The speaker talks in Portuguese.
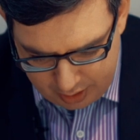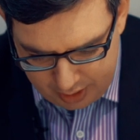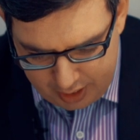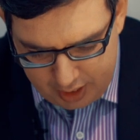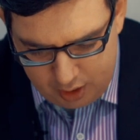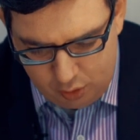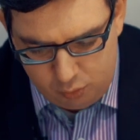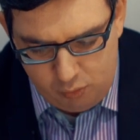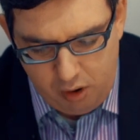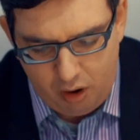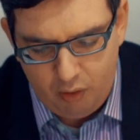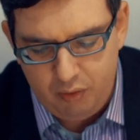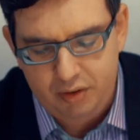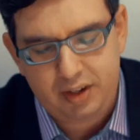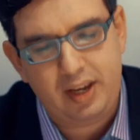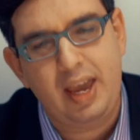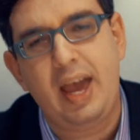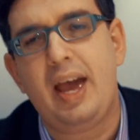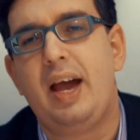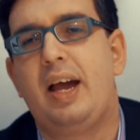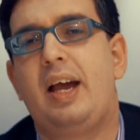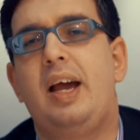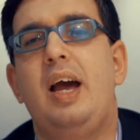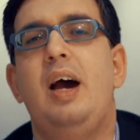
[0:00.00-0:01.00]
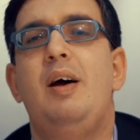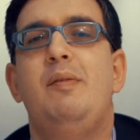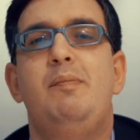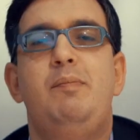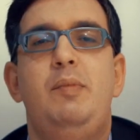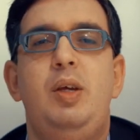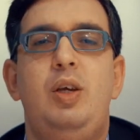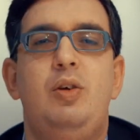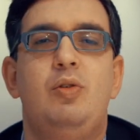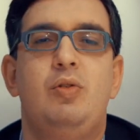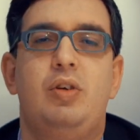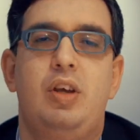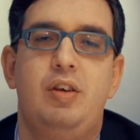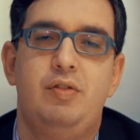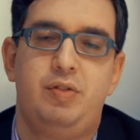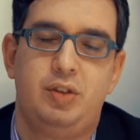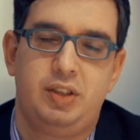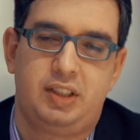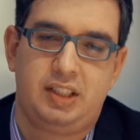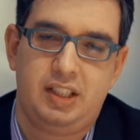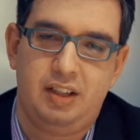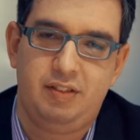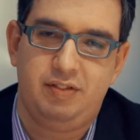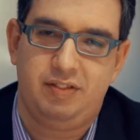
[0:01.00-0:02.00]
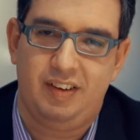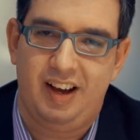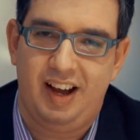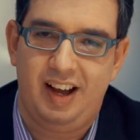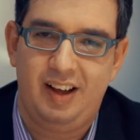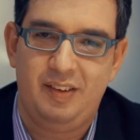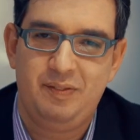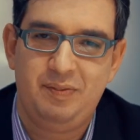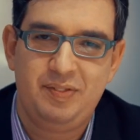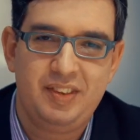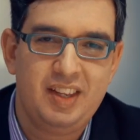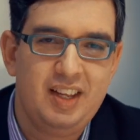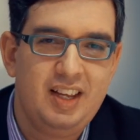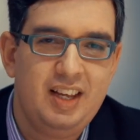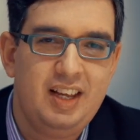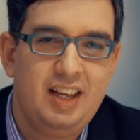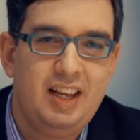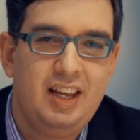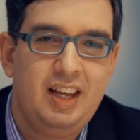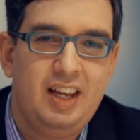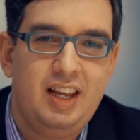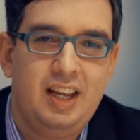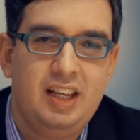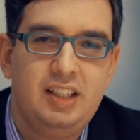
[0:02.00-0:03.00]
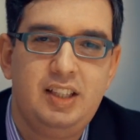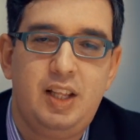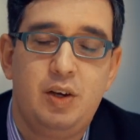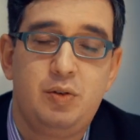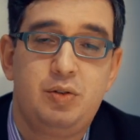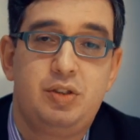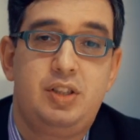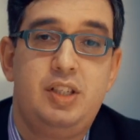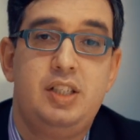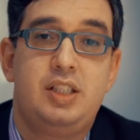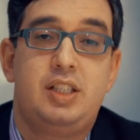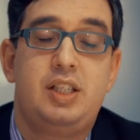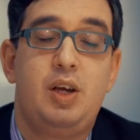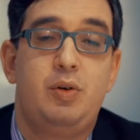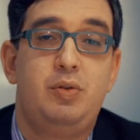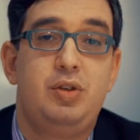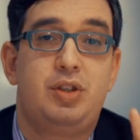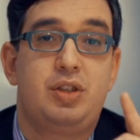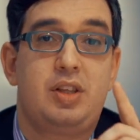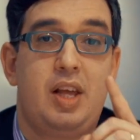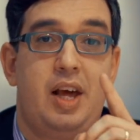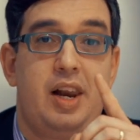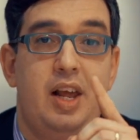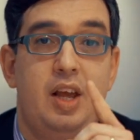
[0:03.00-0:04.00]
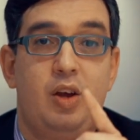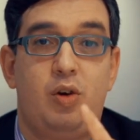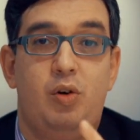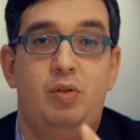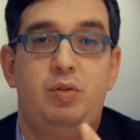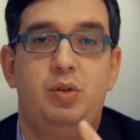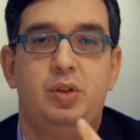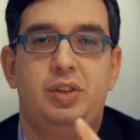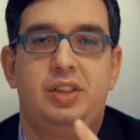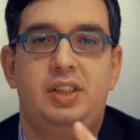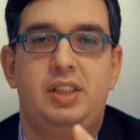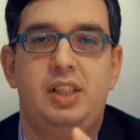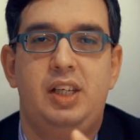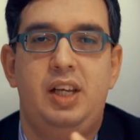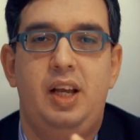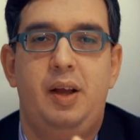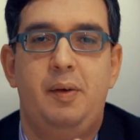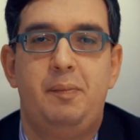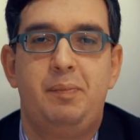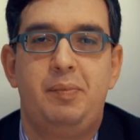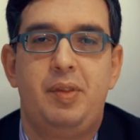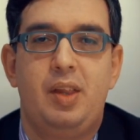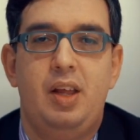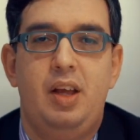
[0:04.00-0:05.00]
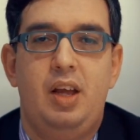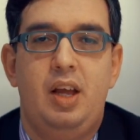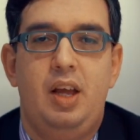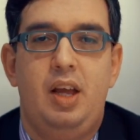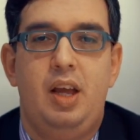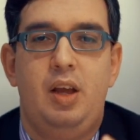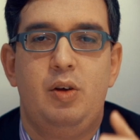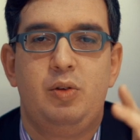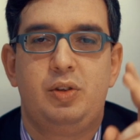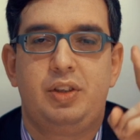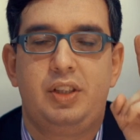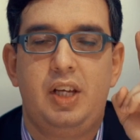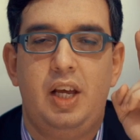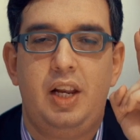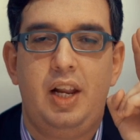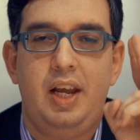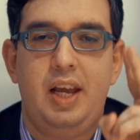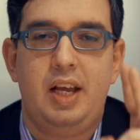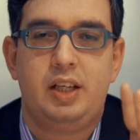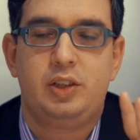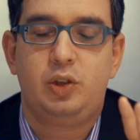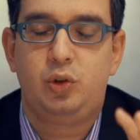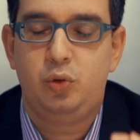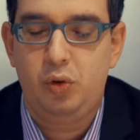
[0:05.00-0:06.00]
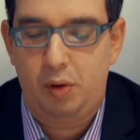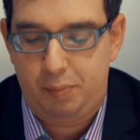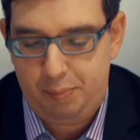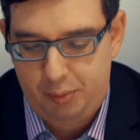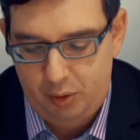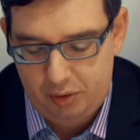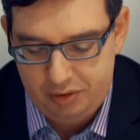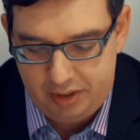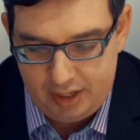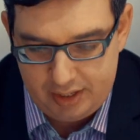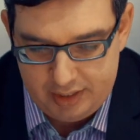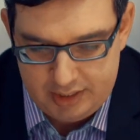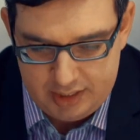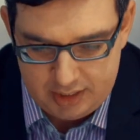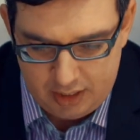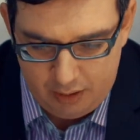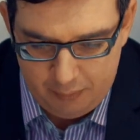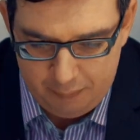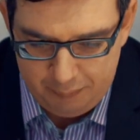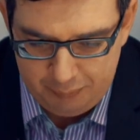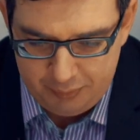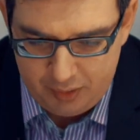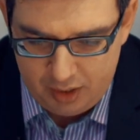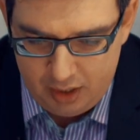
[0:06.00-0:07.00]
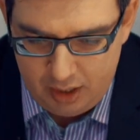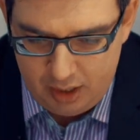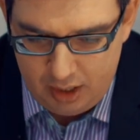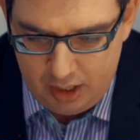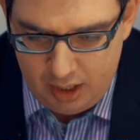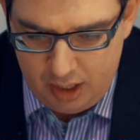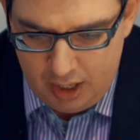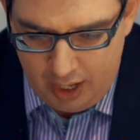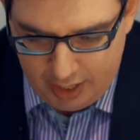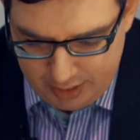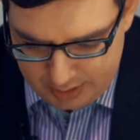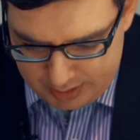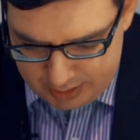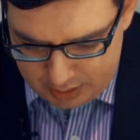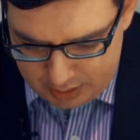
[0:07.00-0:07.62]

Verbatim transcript: em qualquer caminho que você vá. Deus disse: Eu estarei com você, eu serei a sua proteção. Em